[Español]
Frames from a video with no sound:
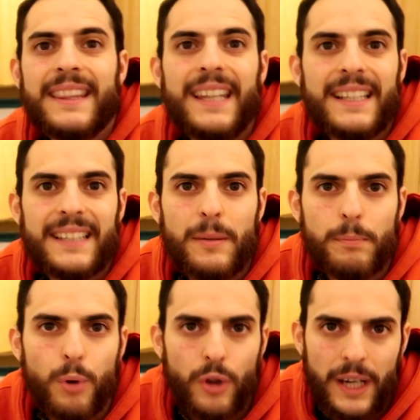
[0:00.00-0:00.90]

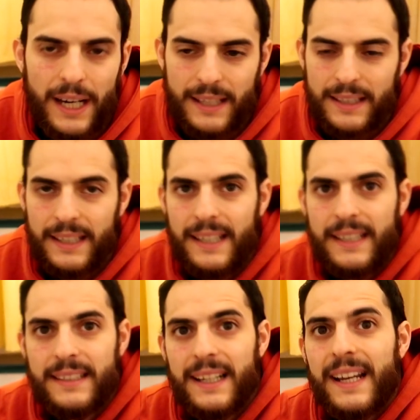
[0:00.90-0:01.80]
desempoderarte,
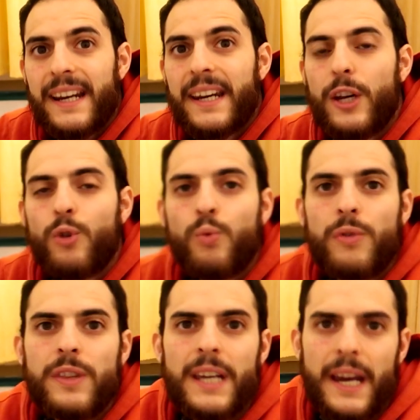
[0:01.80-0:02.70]
es
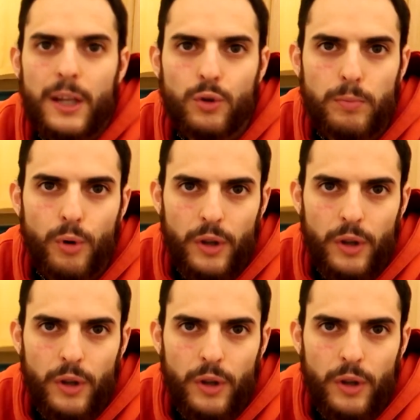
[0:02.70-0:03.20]
renunciar a tu